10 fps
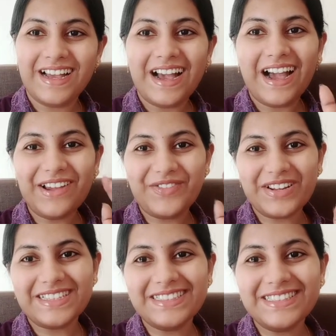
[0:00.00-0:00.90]
హాయ్
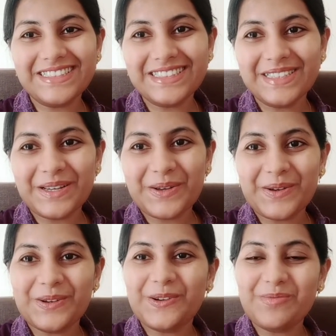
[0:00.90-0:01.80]
ఫ్రెండ్స్
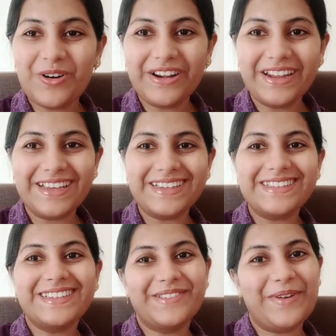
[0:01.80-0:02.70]
గుడ్ మార్నింగ్
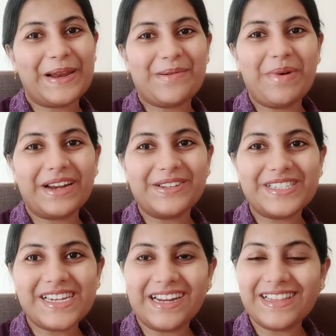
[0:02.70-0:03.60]
వెల్కమ్ బ్యాక్ టు అవర్
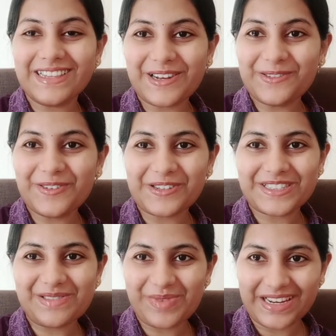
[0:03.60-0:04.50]
ఛానల్ తెలుగు బ్లాగ్స్
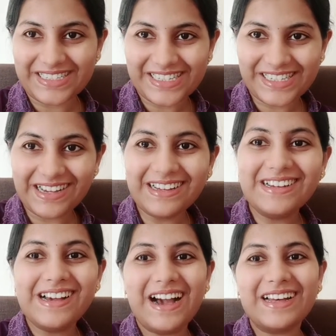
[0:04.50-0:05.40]
ఇన్ మలేషియా
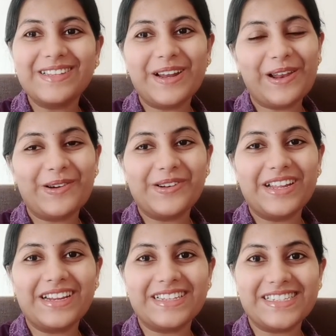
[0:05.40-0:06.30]
అందరు ఎలా
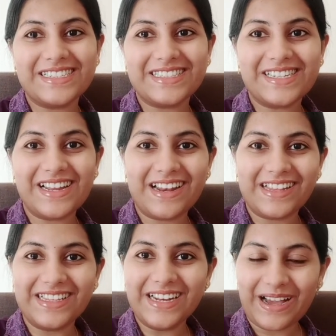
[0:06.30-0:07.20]
ఉన్నారు ఏం చేస్తున్నారు
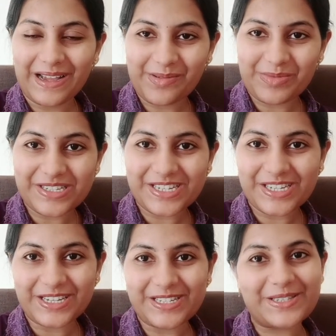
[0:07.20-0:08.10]
అనేది నాకు కమెంట్ని
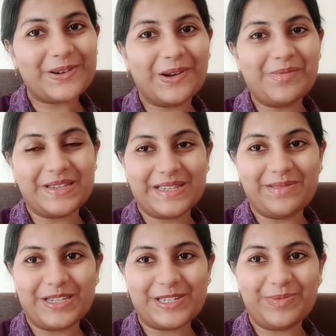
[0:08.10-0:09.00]
షేర్ చేసుకోవడం అసలు
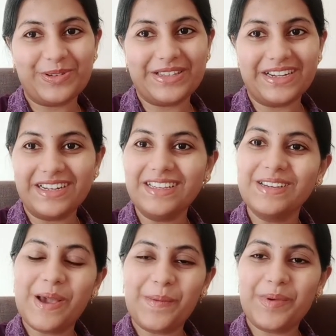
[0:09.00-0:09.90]
మర్చిపోదండి
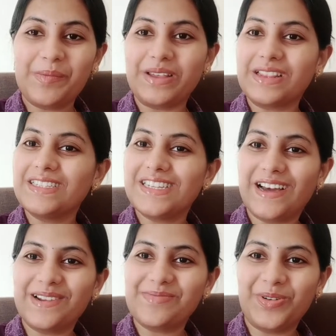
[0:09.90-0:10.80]
మేమైతే
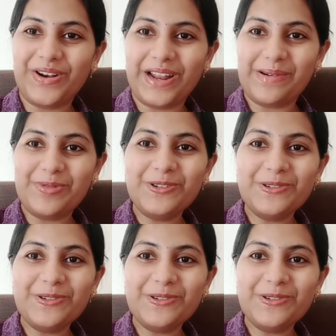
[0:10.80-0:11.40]
చాలా బాగున్నాము